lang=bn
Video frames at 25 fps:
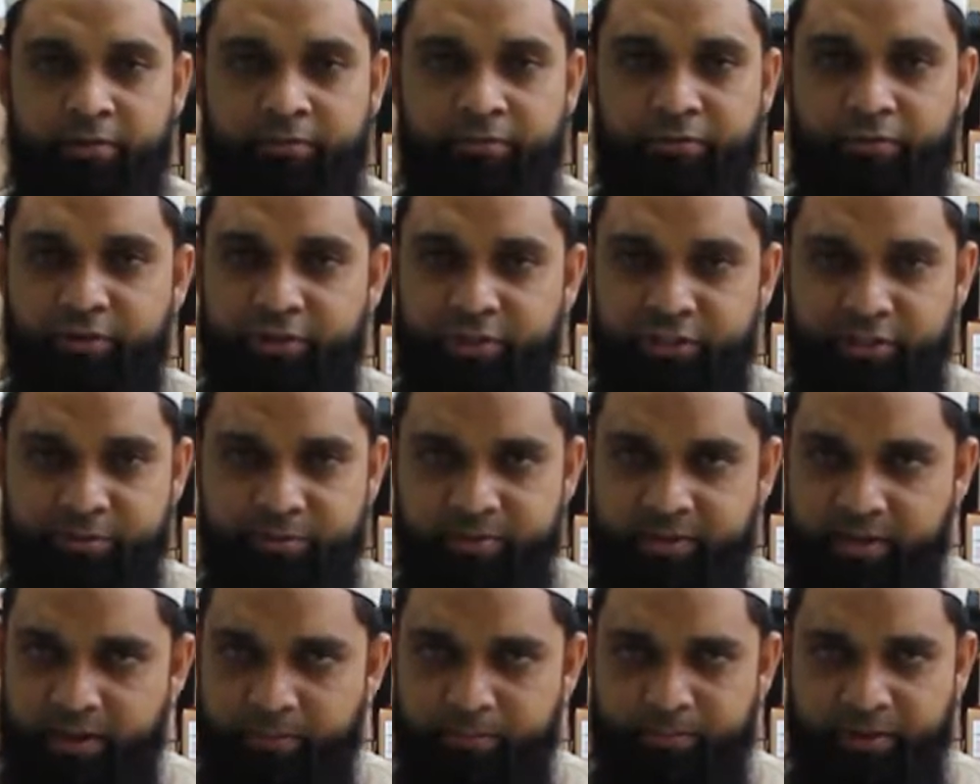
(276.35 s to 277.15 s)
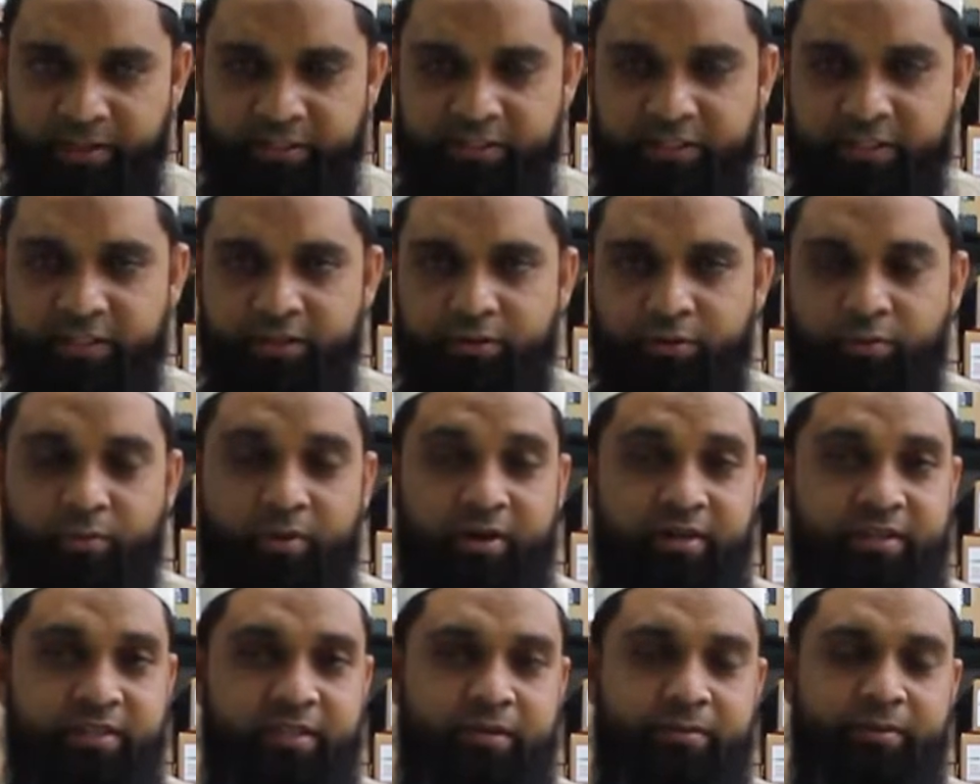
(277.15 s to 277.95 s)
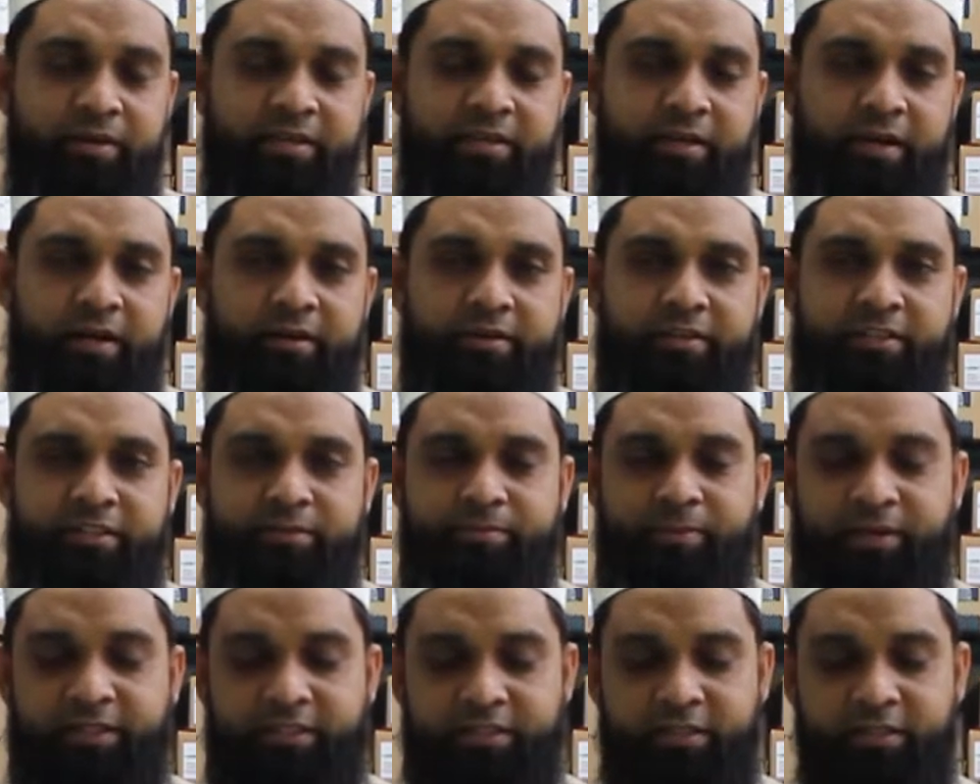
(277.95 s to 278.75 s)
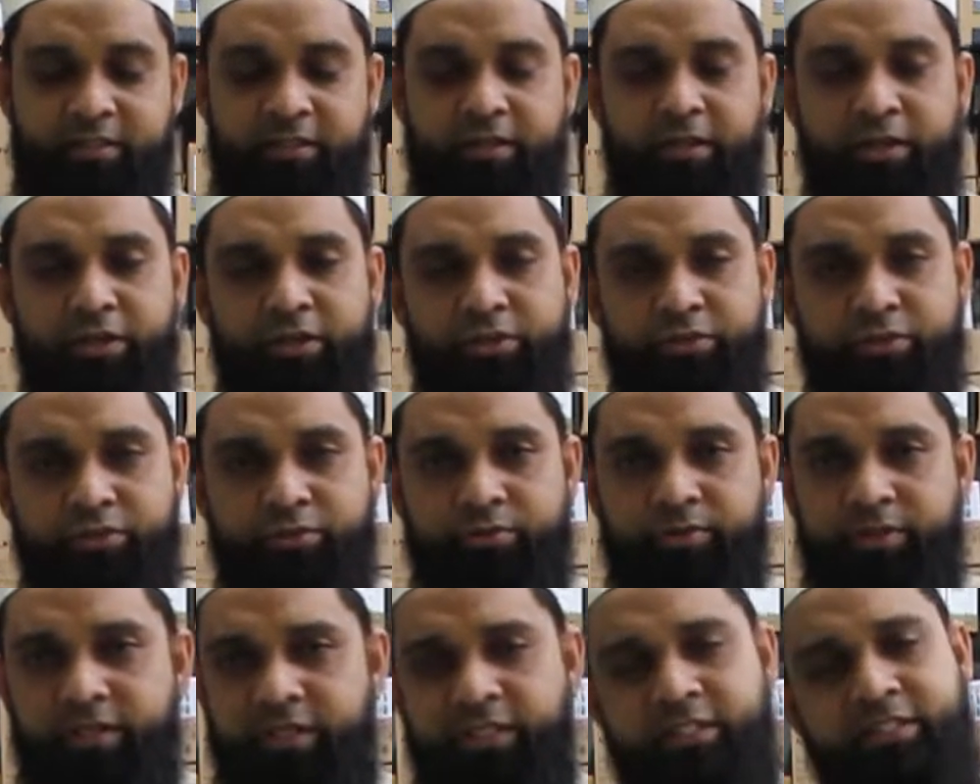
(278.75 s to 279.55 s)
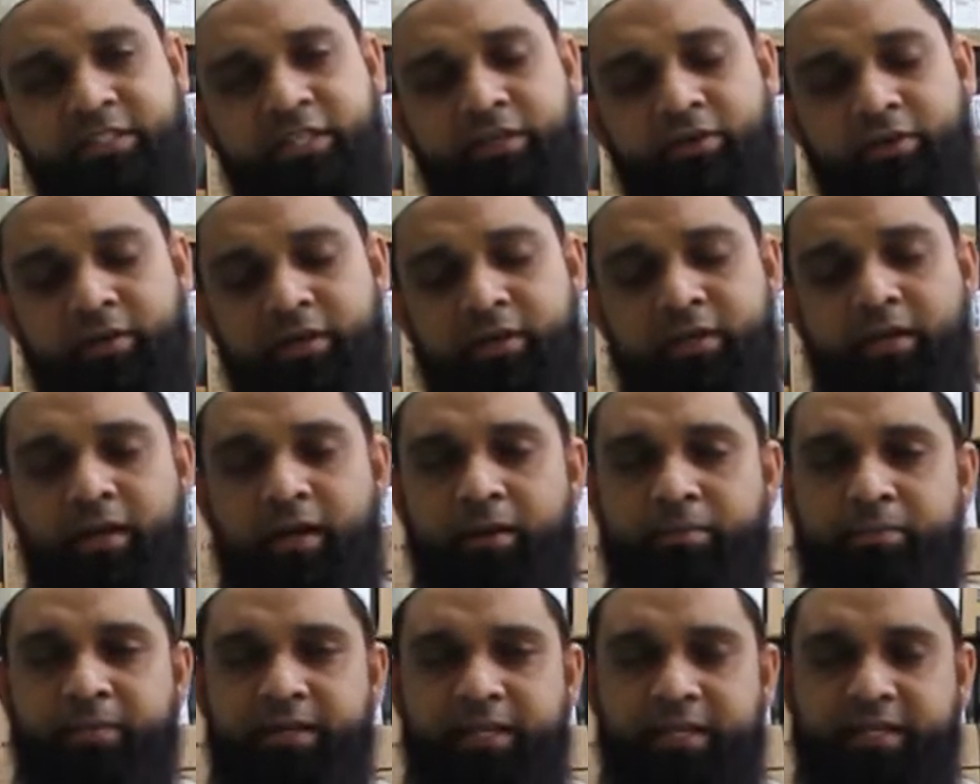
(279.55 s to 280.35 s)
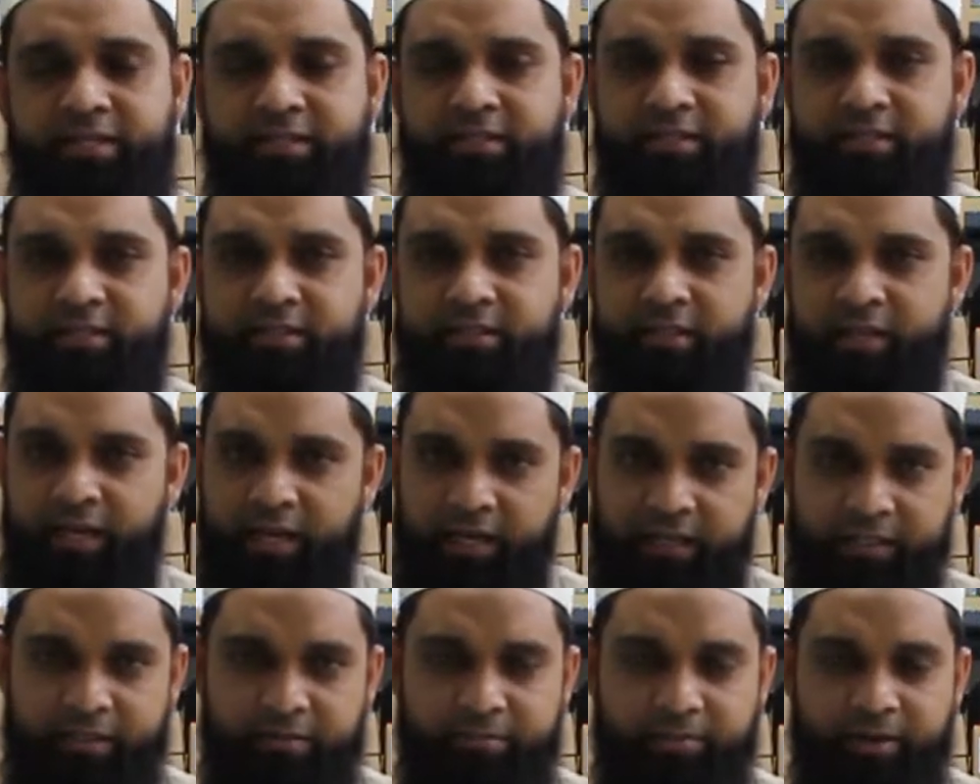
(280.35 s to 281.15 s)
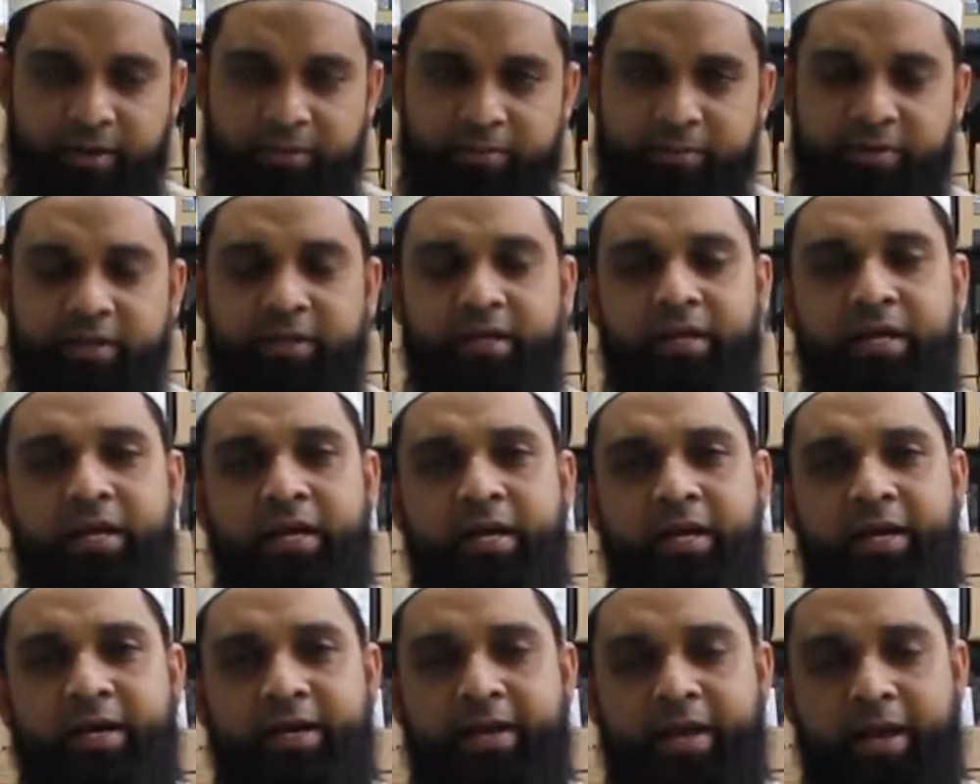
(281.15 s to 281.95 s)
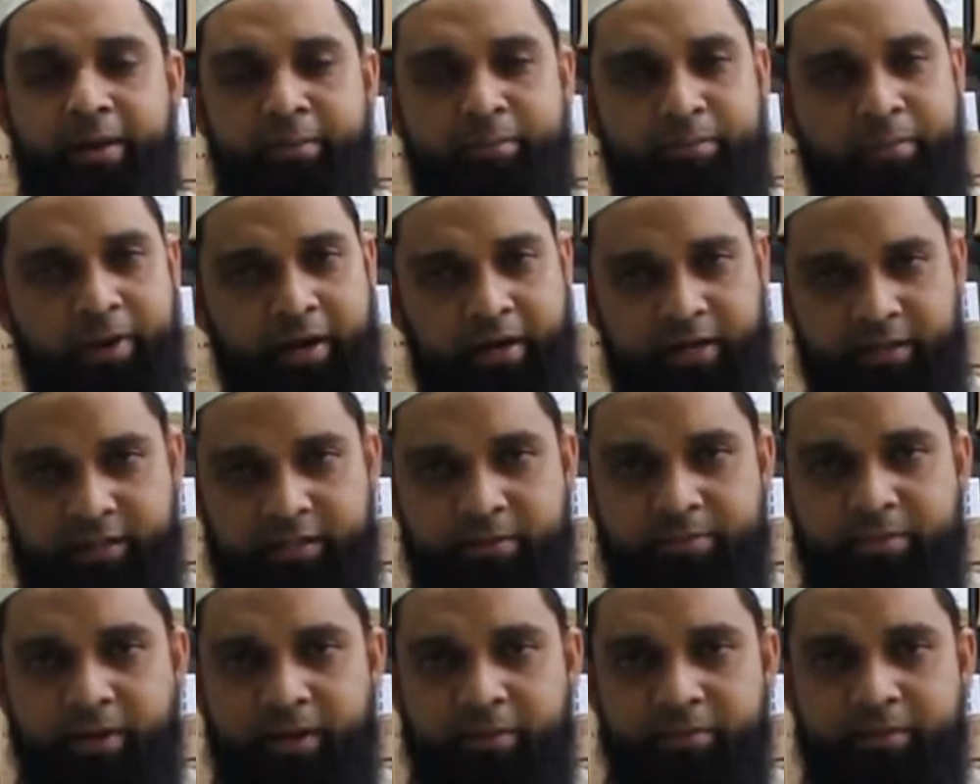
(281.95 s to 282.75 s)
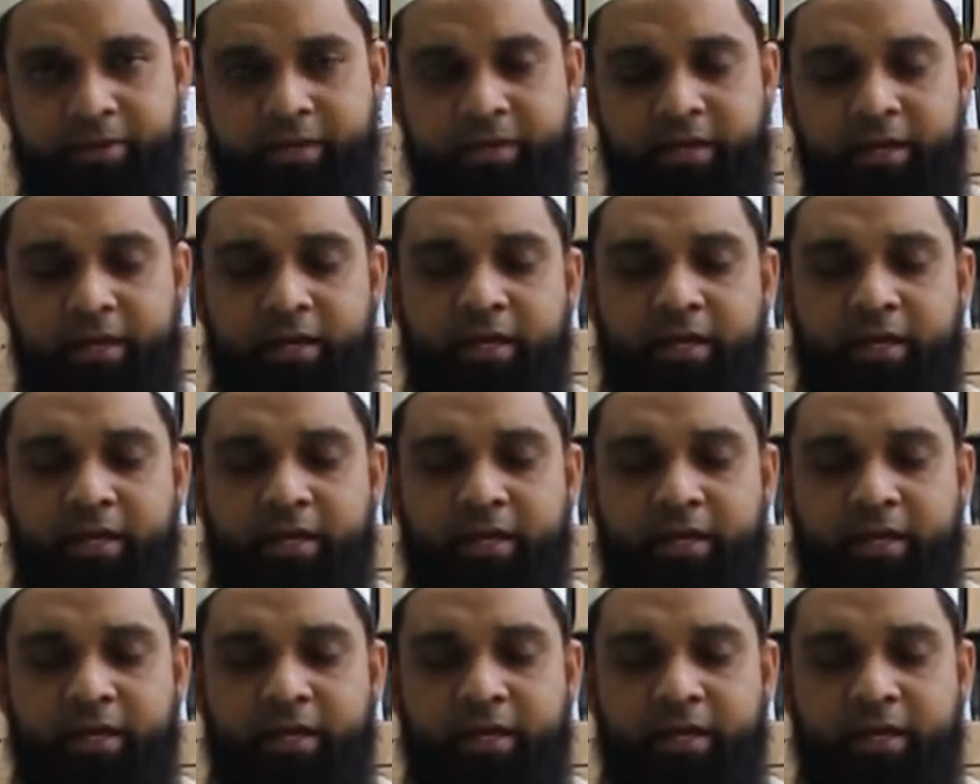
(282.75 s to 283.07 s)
ফোর জিবি র্যাম পাচ্ছেন ওয়ান টেরাবাইট হার্ড ডিস্ক পাচ্ছেন যদি ইচ্ছে করেন আপনি এসএসডি লাগাতে পারবেন র্যাম বাড়াতে পারবেন